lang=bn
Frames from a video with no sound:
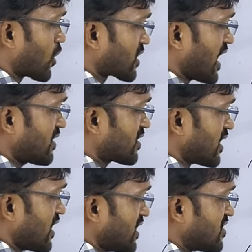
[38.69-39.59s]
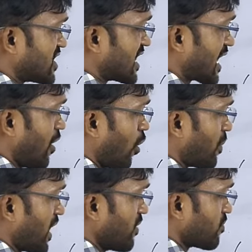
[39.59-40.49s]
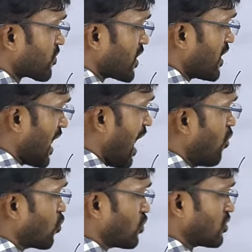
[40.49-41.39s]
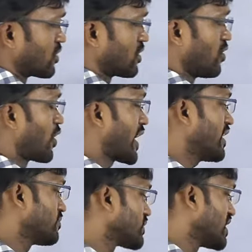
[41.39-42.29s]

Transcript: অর্থাৎ যেটা হবে নাউন ওকে